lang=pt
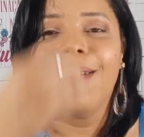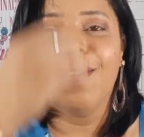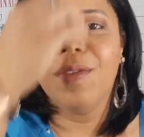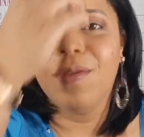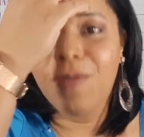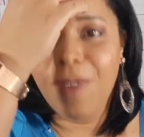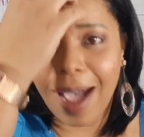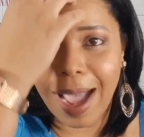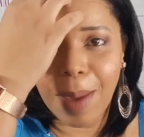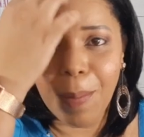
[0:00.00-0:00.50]

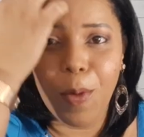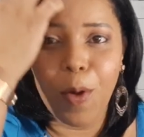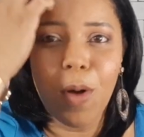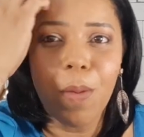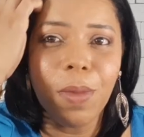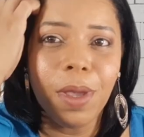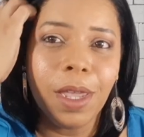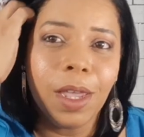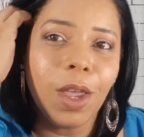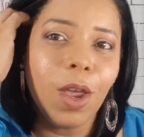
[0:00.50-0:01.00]
Vai
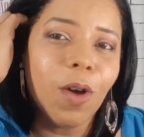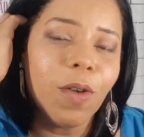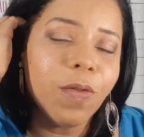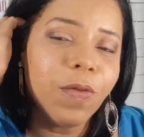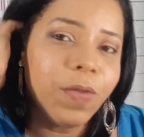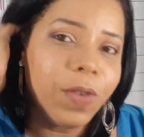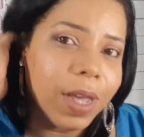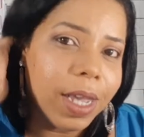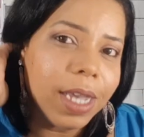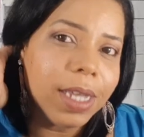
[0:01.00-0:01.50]
por mim.
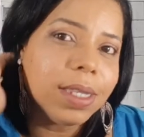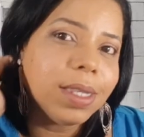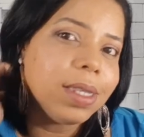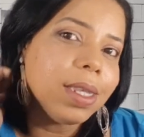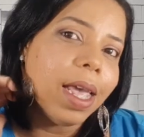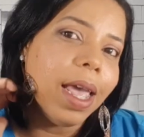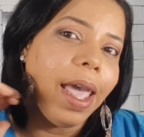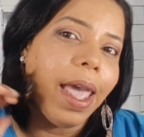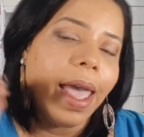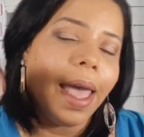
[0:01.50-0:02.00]
Eu
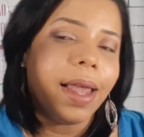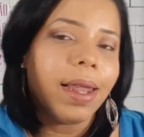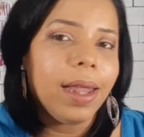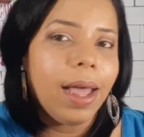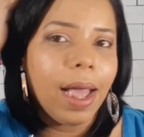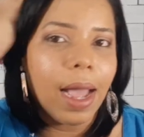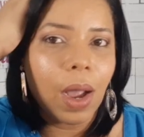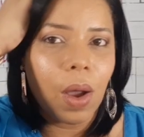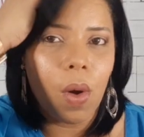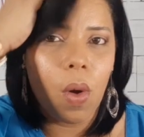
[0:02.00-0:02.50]
fiz
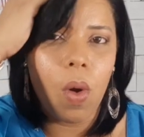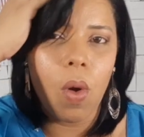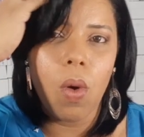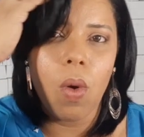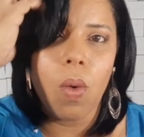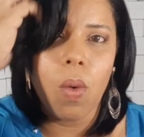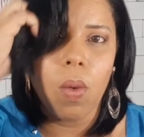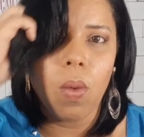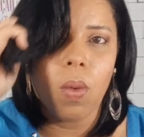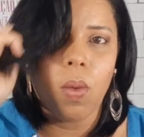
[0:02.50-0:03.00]
ela
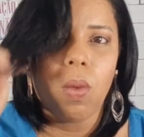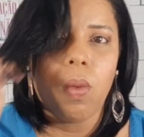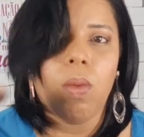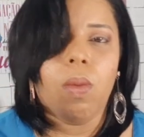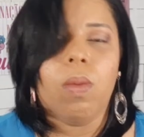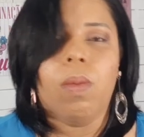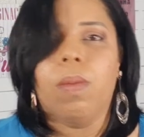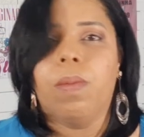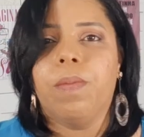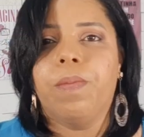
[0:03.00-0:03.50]

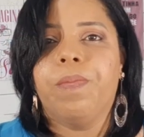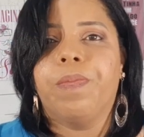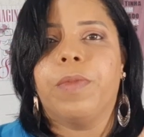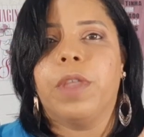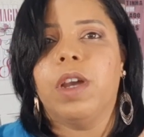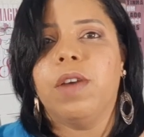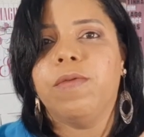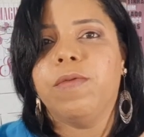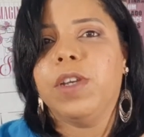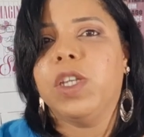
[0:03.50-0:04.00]
com
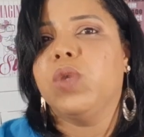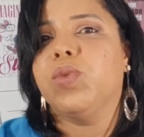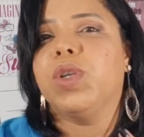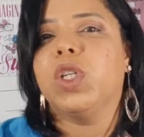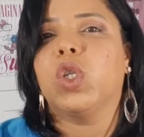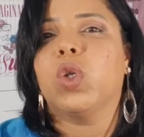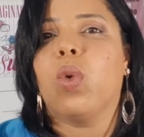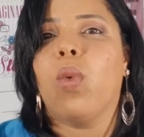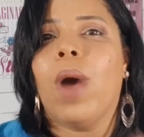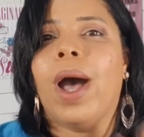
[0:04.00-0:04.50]
eu fiz
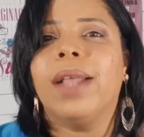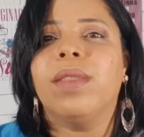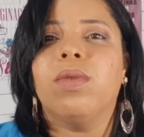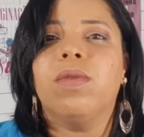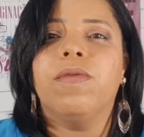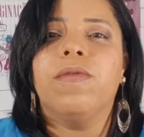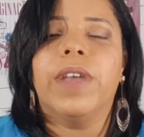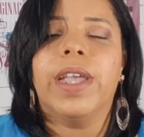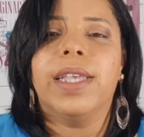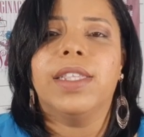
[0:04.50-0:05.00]
umas
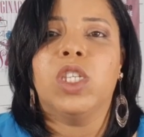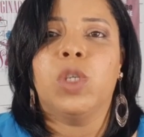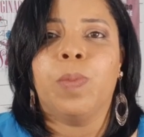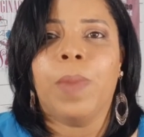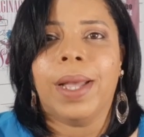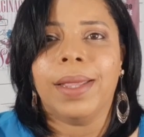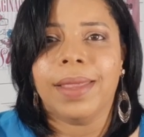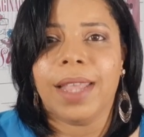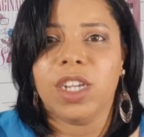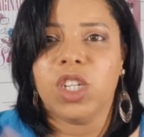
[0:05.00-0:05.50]
quatro vezes
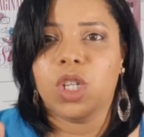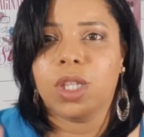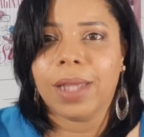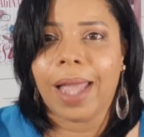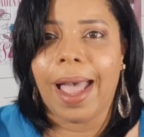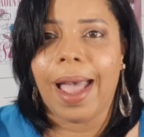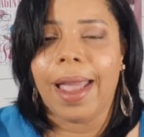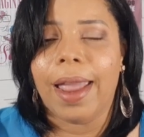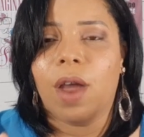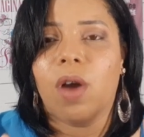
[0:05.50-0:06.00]
para
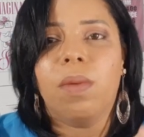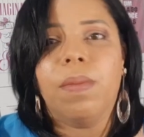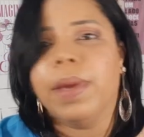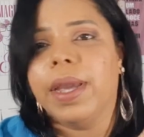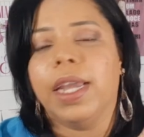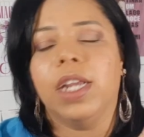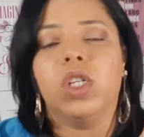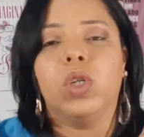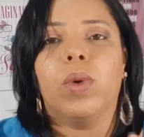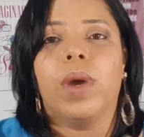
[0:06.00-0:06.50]
testar
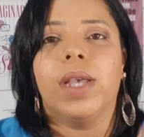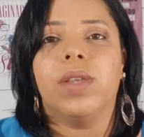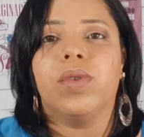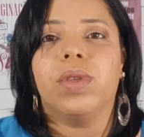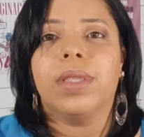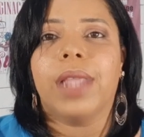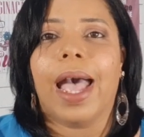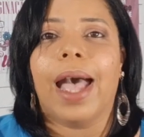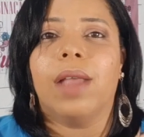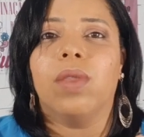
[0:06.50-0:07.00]
realmente o
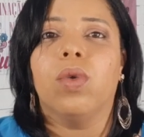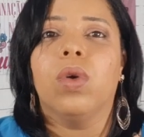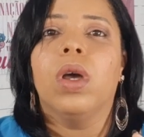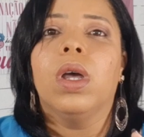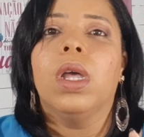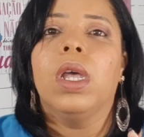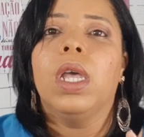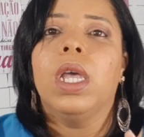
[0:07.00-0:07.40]
resultado.